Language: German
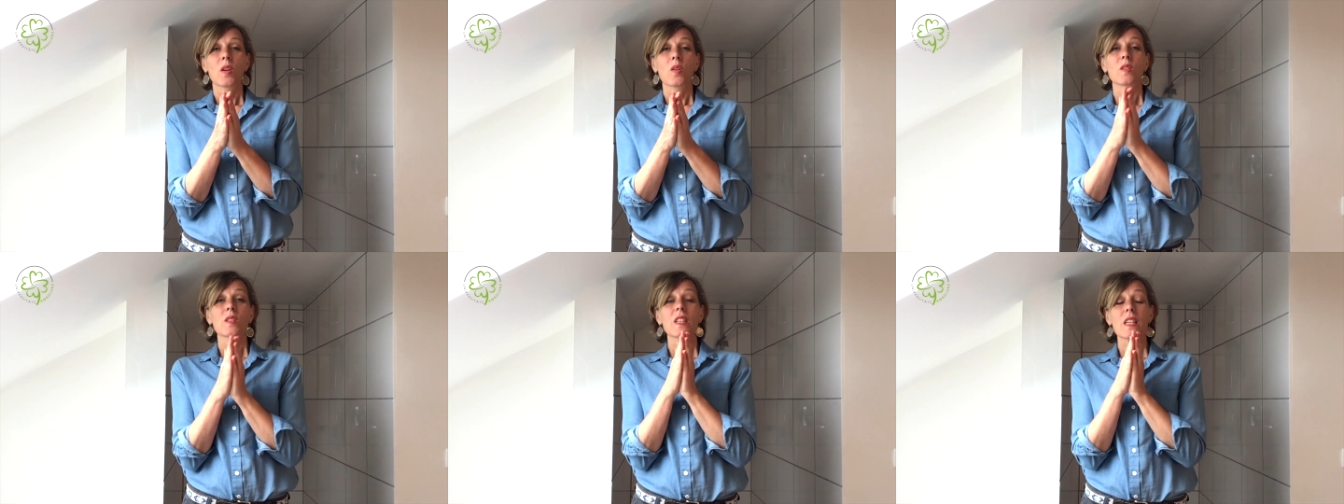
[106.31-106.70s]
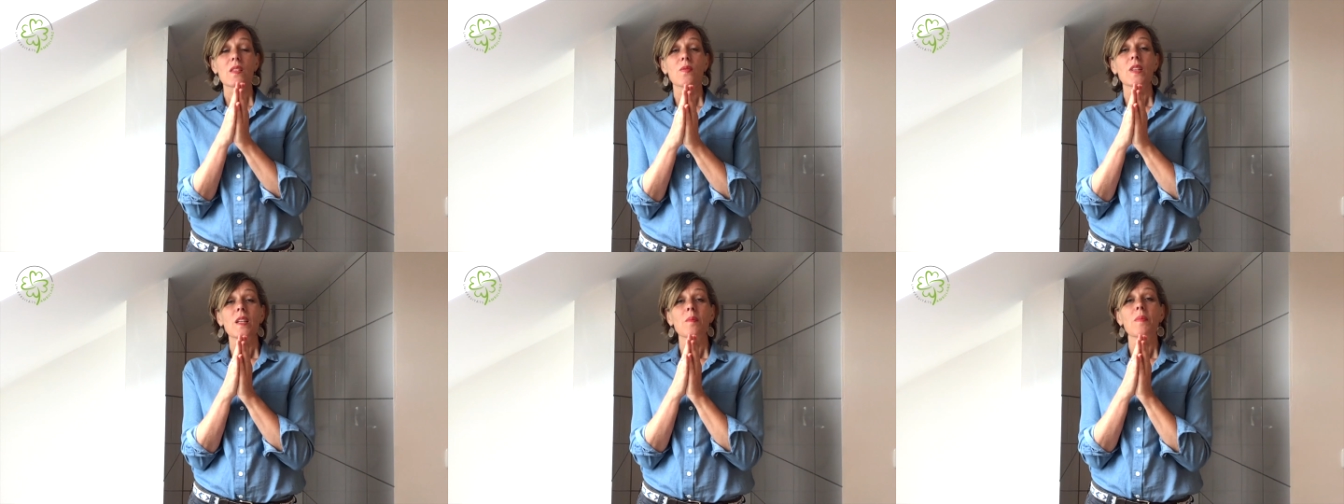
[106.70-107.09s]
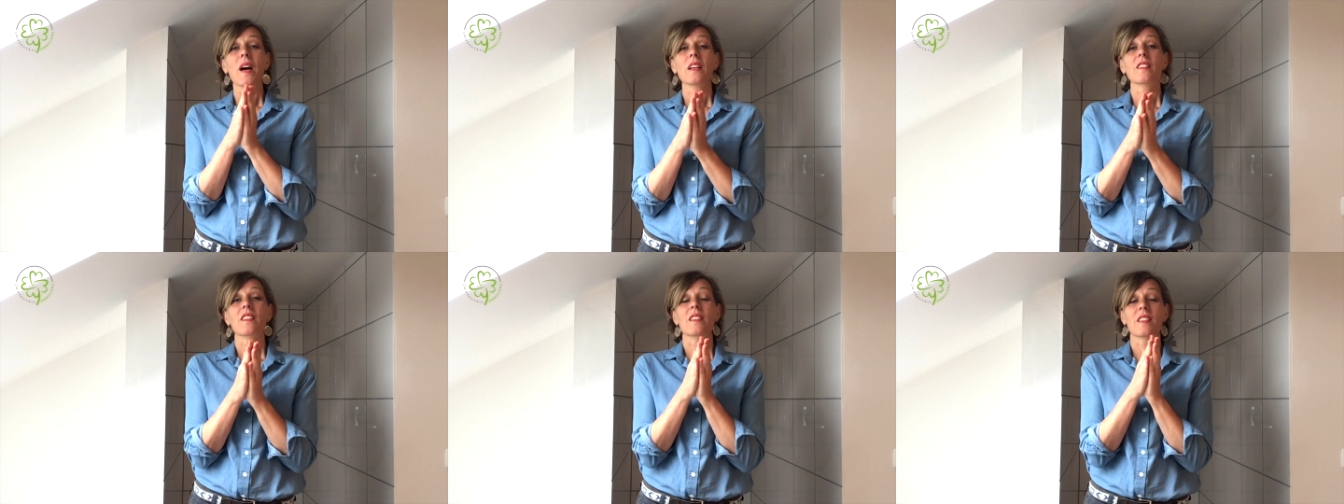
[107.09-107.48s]
Und deswegen
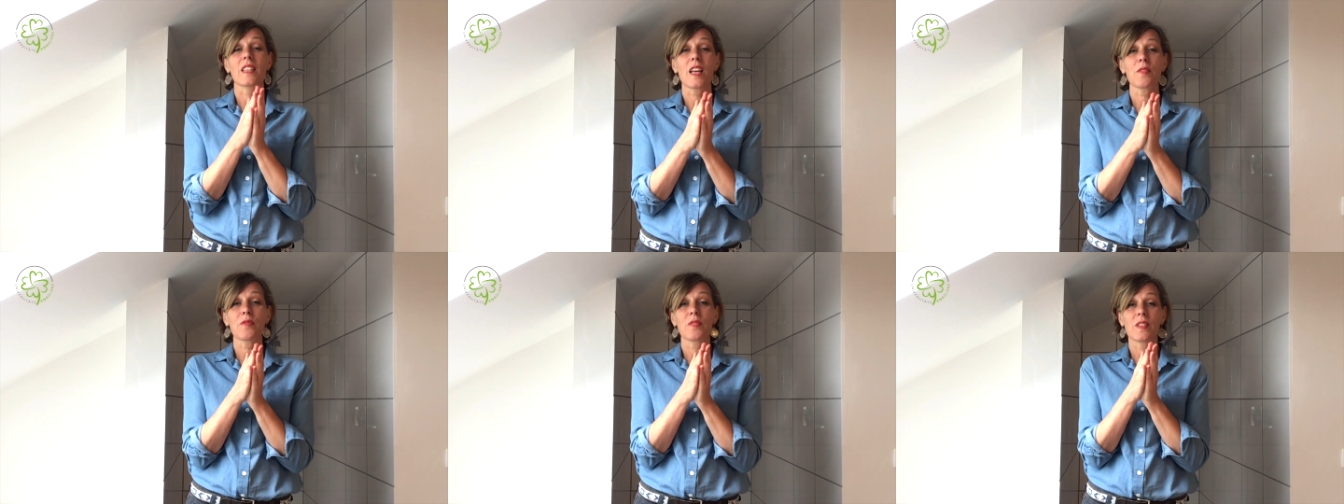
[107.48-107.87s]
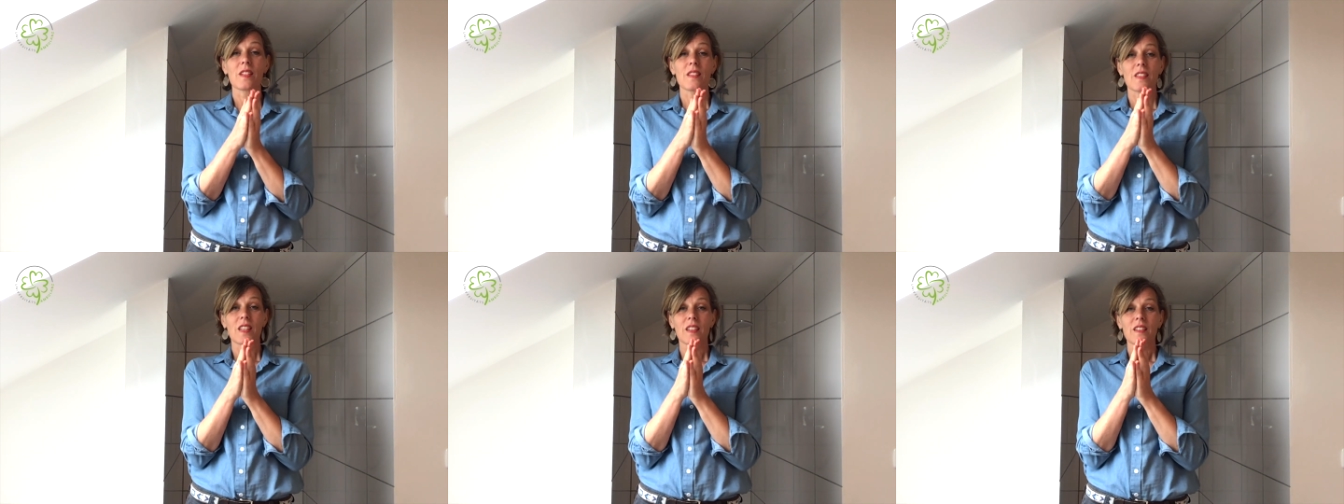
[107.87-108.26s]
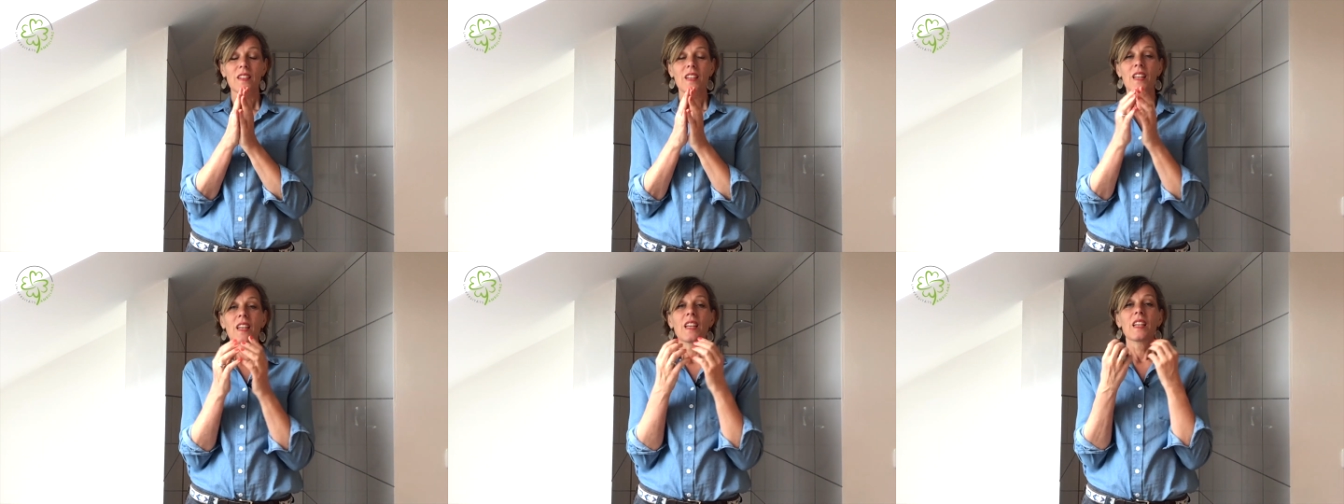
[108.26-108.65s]
macht es sehr viel Sinn,